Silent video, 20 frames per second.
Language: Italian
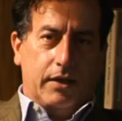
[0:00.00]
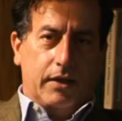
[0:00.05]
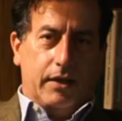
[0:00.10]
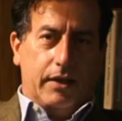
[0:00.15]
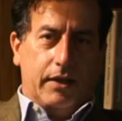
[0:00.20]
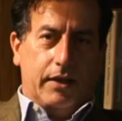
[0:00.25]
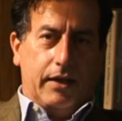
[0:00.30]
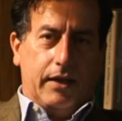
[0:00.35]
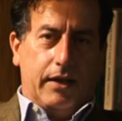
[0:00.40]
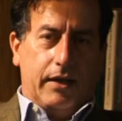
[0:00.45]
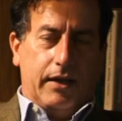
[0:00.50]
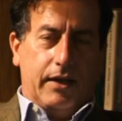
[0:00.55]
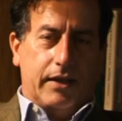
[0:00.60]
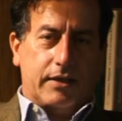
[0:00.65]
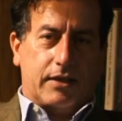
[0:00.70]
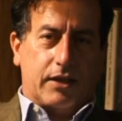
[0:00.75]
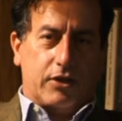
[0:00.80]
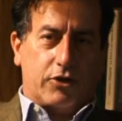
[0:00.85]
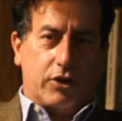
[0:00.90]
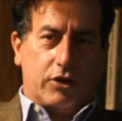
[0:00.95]
e eh, le
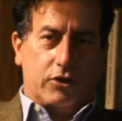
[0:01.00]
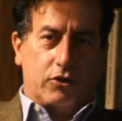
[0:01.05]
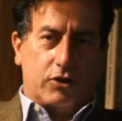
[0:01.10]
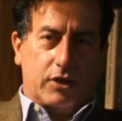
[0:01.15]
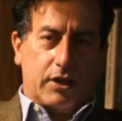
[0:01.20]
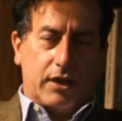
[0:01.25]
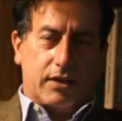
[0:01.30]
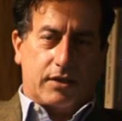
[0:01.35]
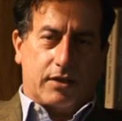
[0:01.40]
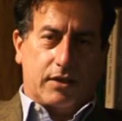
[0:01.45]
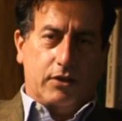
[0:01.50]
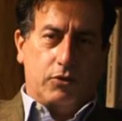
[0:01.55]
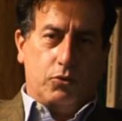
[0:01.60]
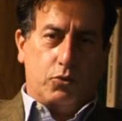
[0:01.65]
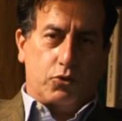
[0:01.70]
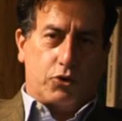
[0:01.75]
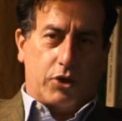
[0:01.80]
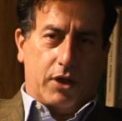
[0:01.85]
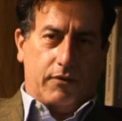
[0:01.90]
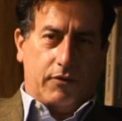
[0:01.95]
sacerdotesse
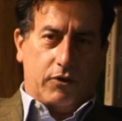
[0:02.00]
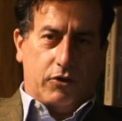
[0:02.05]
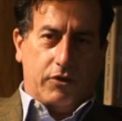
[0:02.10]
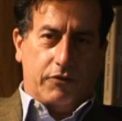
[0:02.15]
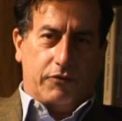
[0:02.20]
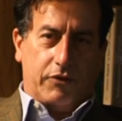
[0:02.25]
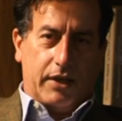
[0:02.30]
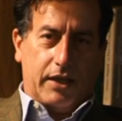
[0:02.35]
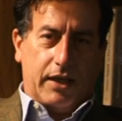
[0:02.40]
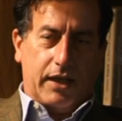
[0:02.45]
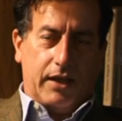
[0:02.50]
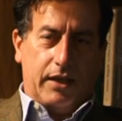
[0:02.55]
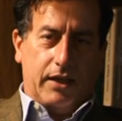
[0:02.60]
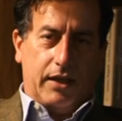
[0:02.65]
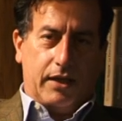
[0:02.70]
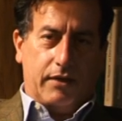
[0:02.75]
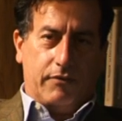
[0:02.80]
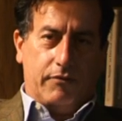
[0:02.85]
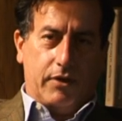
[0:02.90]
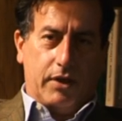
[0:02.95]
inducevano i fedeli
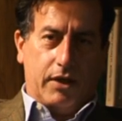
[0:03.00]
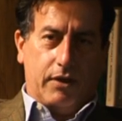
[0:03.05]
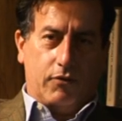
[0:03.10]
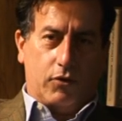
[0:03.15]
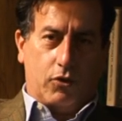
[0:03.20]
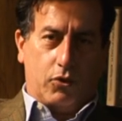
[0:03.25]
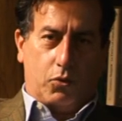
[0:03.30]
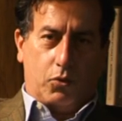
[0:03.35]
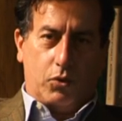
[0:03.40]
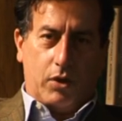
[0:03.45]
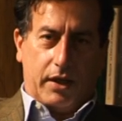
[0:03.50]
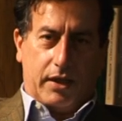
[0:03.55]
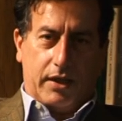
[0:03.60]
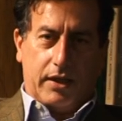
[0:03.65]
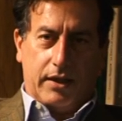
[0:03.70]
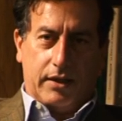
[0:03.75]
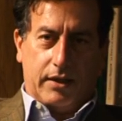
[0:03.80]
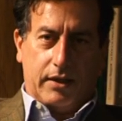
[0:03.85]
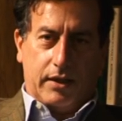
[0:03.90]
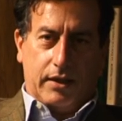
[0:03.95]
che venivano qui a
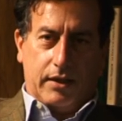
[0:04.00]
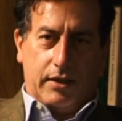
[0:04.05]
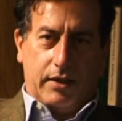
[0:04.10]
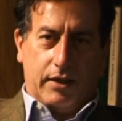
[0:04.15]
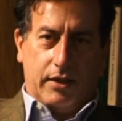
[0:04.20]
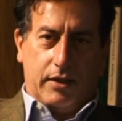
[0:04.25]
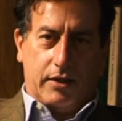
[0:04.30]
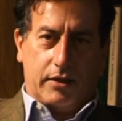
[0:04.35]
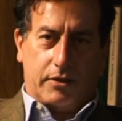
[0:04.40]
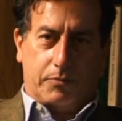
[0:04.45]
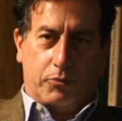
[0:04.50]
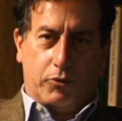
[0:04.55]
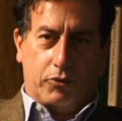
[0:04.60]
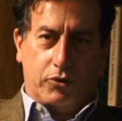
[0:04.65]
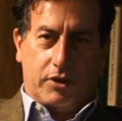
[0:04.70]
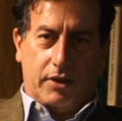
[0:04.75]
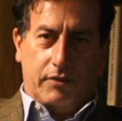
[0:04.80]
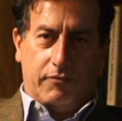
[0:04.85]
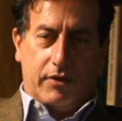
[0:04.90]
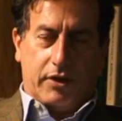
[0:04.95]
chiedere dei
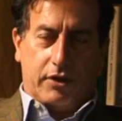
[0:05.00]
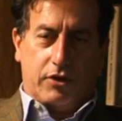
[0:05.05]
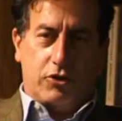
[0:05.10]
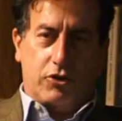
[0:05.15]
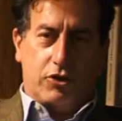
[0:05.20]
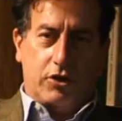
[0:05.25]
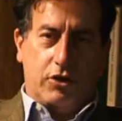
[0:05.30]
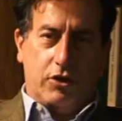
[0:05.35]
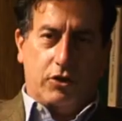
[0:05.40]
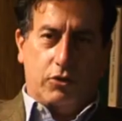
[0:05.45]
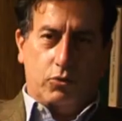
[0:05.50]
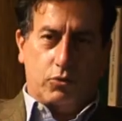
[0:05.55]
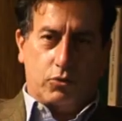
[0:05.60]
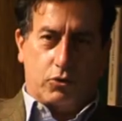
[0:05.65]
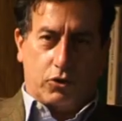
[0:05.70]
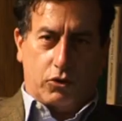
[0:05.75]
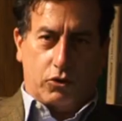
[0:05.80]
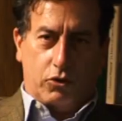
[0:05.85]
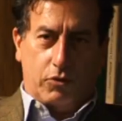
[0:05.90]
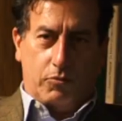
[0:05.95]
responsi e vaticini in un
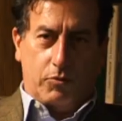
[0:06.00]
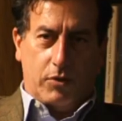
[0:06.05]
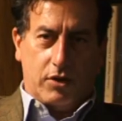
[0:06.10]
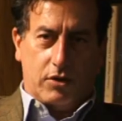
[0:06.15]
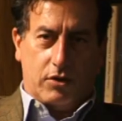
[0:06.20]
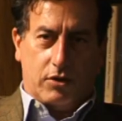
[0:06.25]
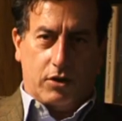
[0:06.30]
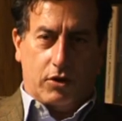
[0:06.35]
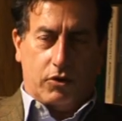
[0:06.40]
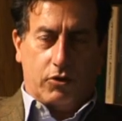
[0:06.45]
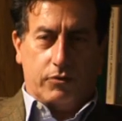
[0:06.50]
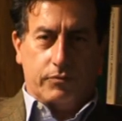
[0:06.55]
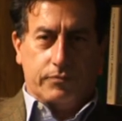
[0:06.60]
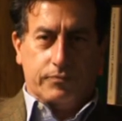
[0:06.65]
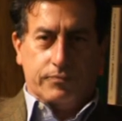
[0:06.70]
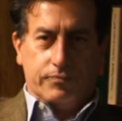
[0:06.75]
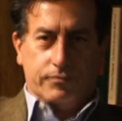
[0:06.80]
sonno mistico.